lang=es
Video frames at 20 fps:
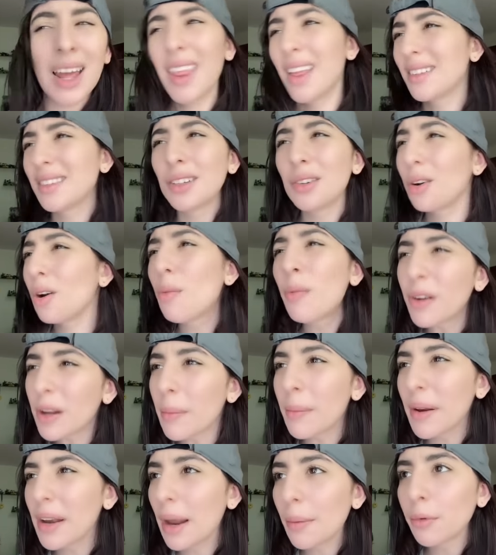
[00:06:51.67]
se enojó porque
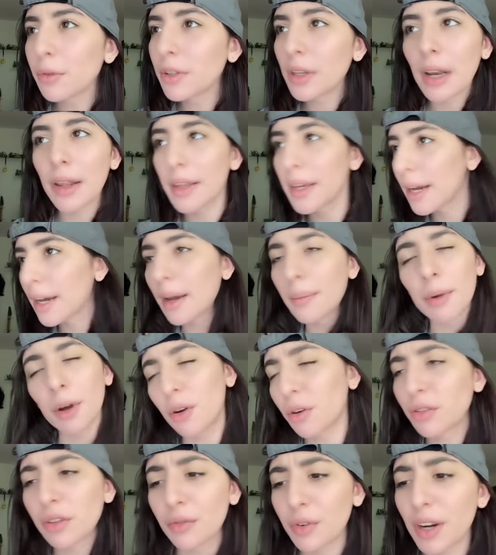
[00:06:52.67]
peleamos y le dije que mejor
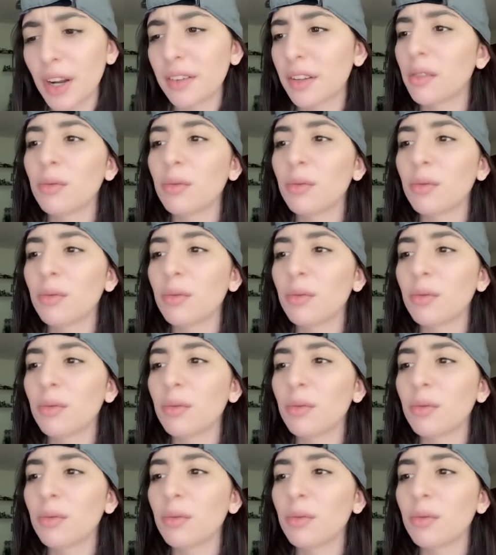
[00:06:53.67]
se fuera a hacerme un